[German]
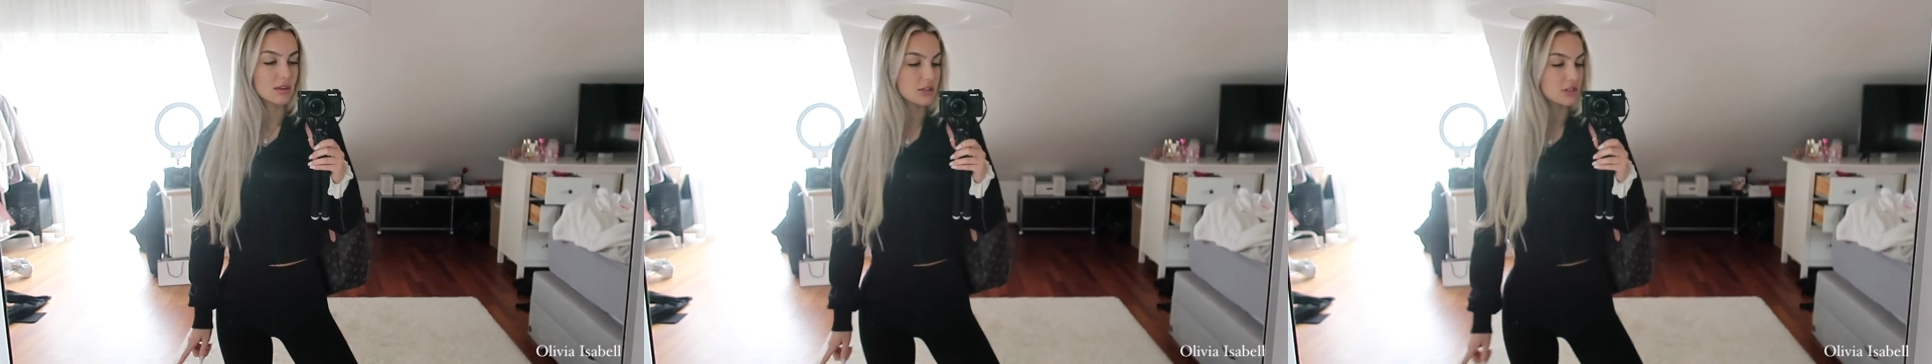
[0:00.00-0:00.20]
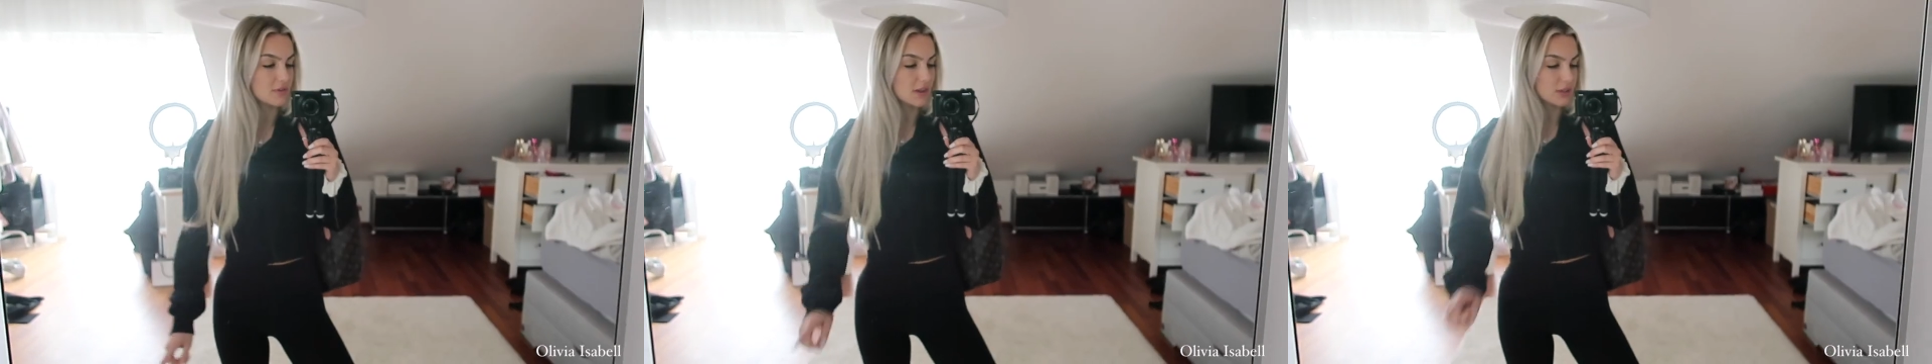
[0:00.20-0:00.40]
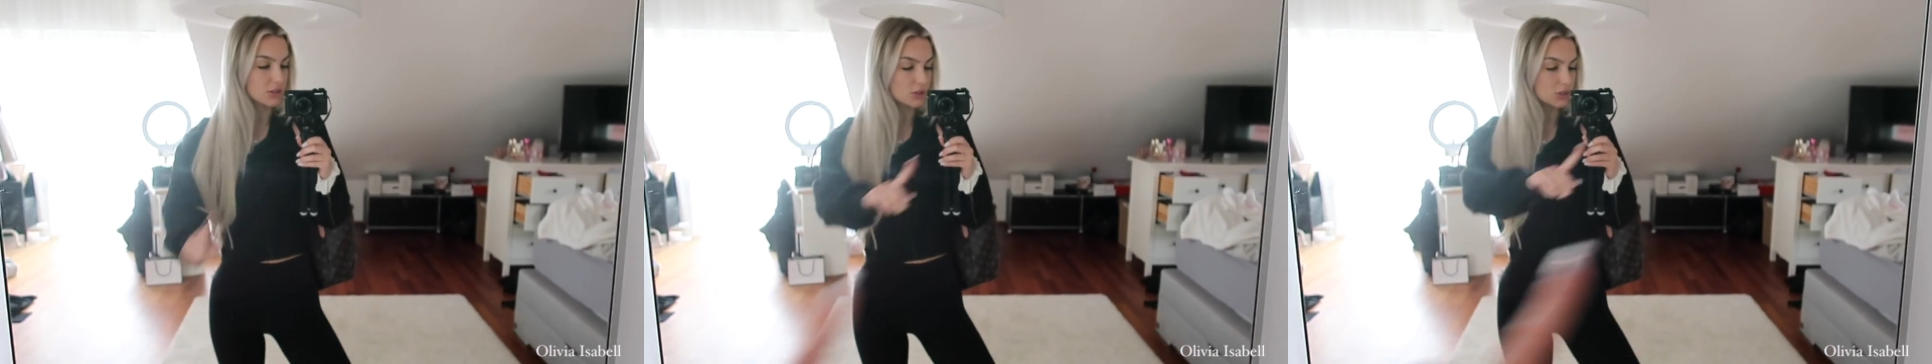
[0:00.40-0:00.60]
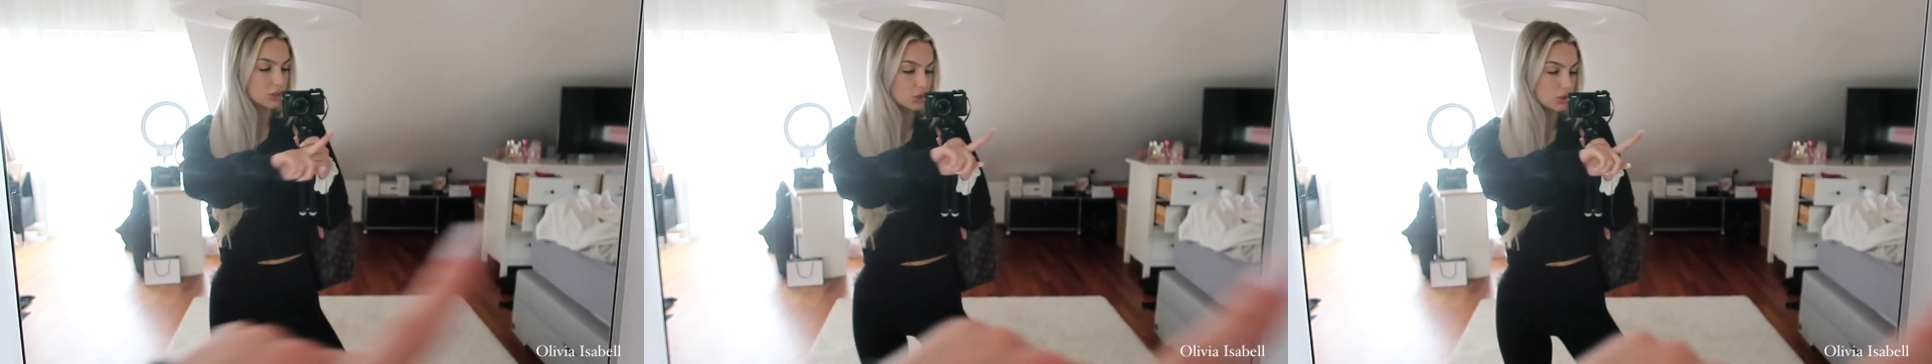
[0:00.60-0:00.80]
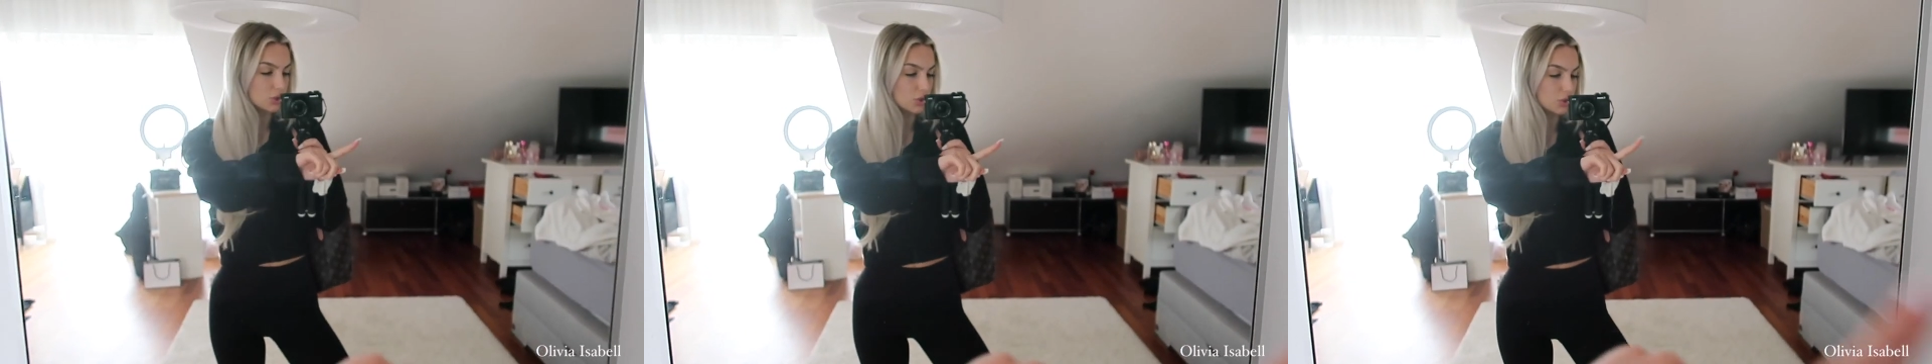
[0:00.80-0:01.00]
ich werde
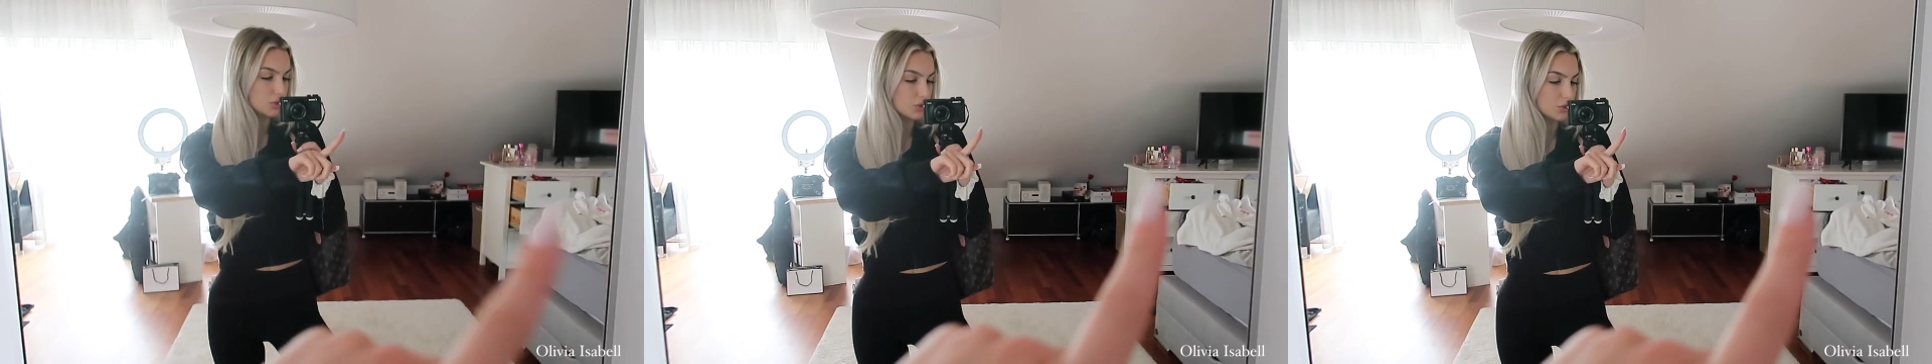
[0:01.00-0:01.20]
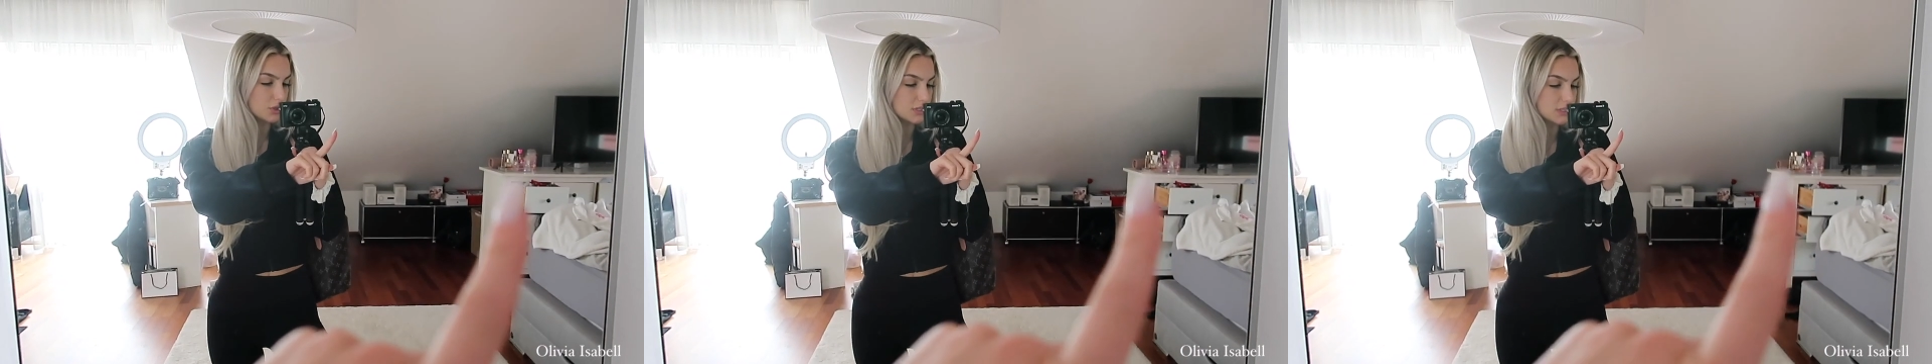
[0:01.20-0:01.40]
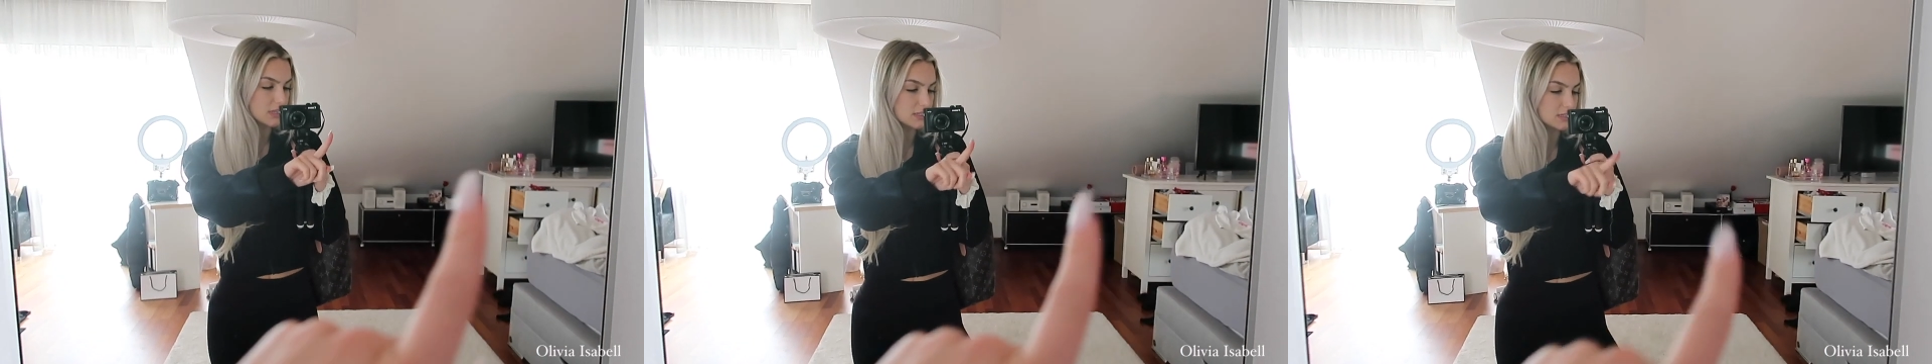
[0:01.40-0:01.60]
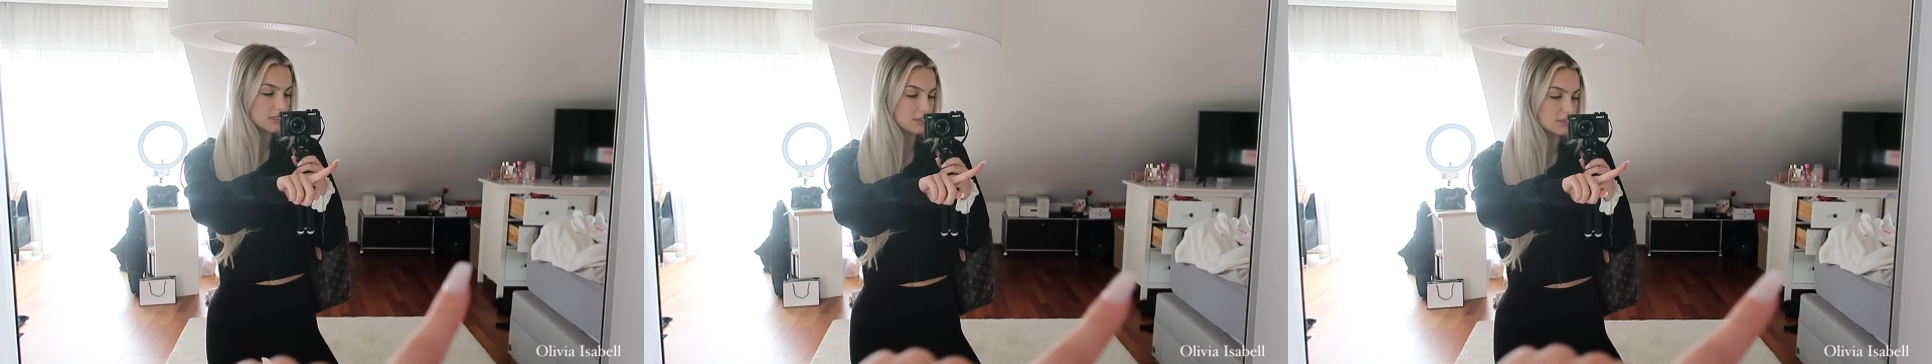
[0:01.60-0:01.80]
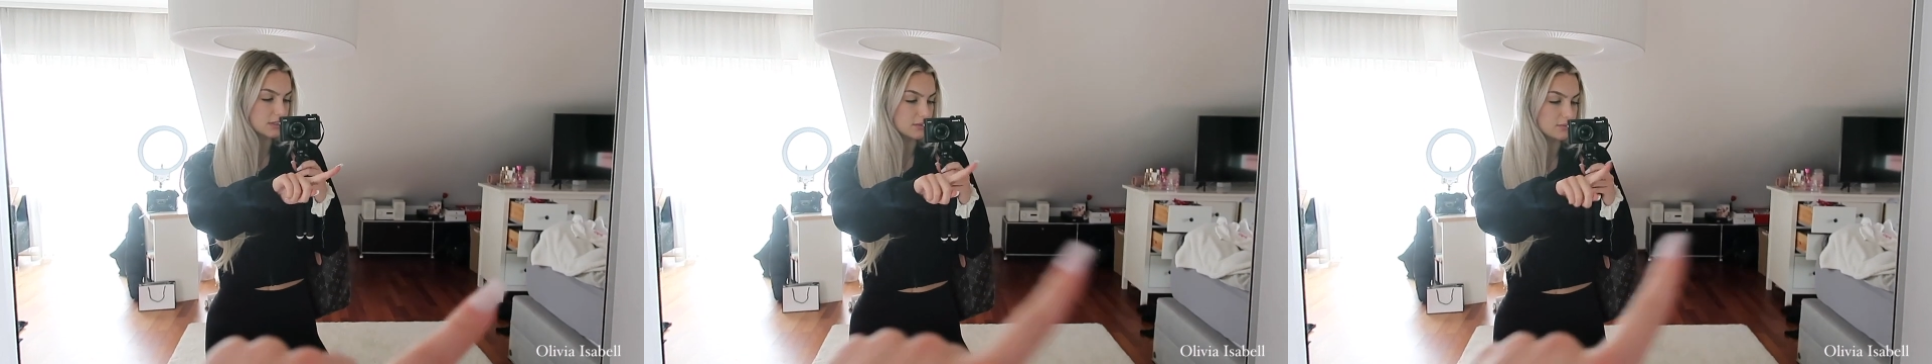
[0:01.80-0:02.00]
äh, noch ein neues
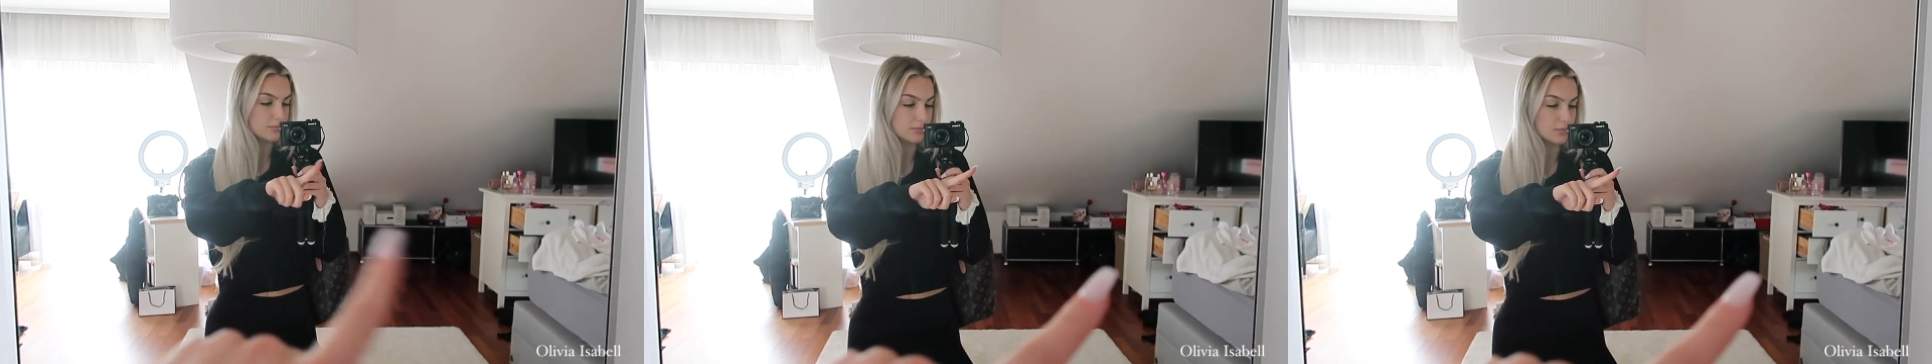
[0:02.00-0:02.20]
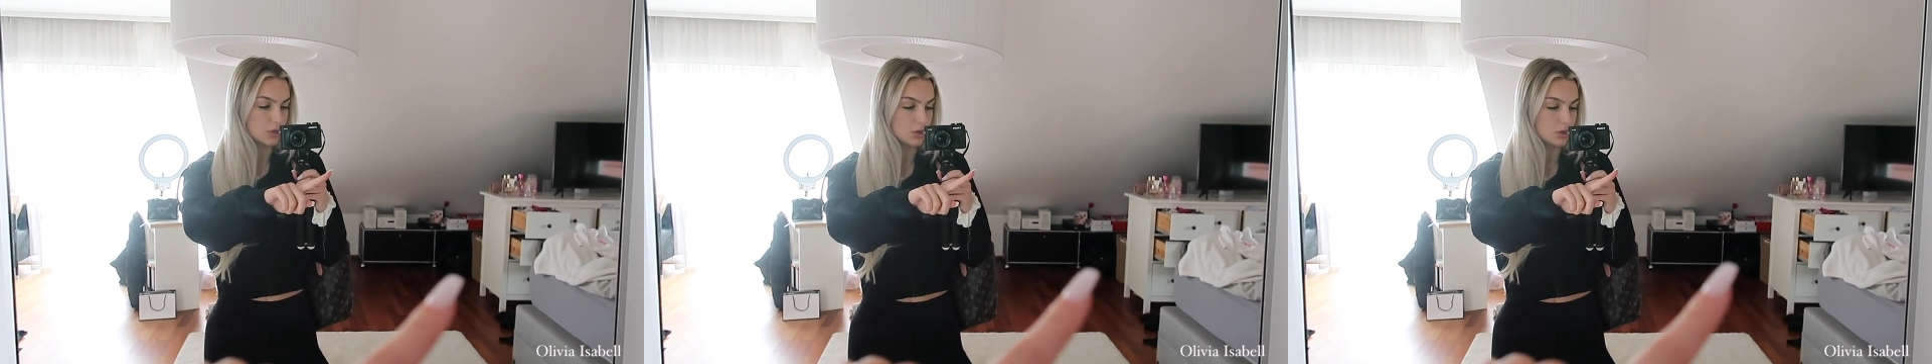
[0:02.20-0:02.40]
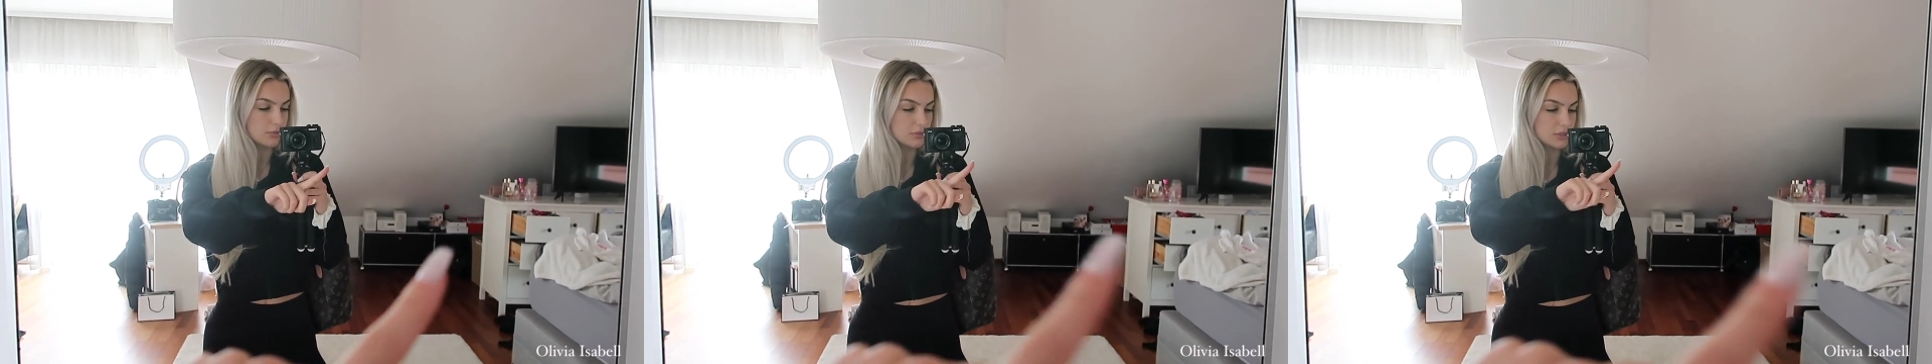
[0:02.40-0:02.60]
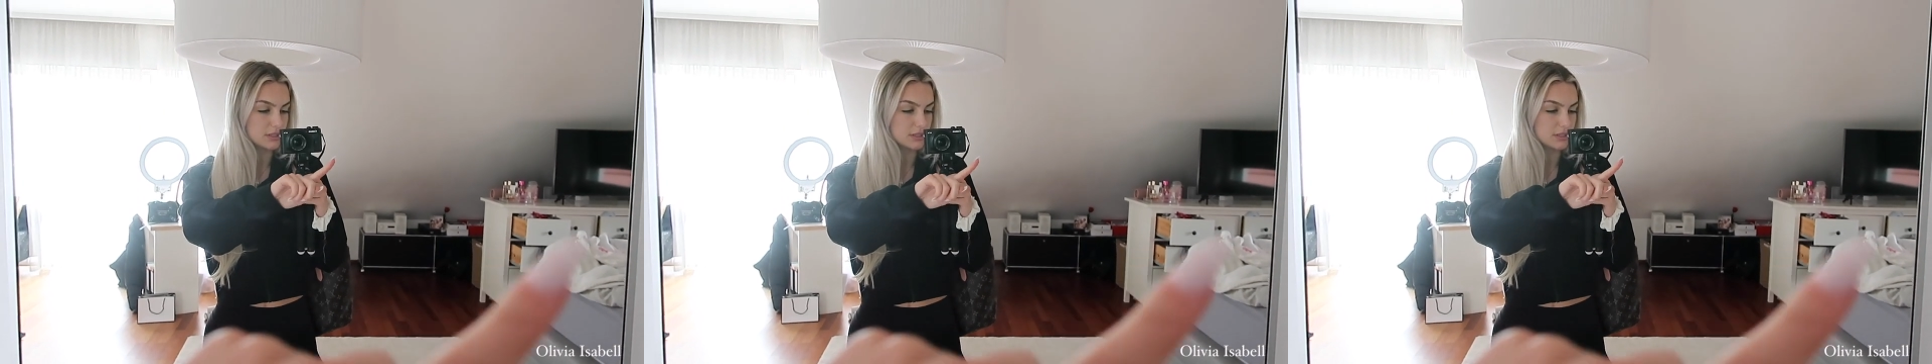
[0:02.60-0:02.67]
Kästchen da hinten bekommen.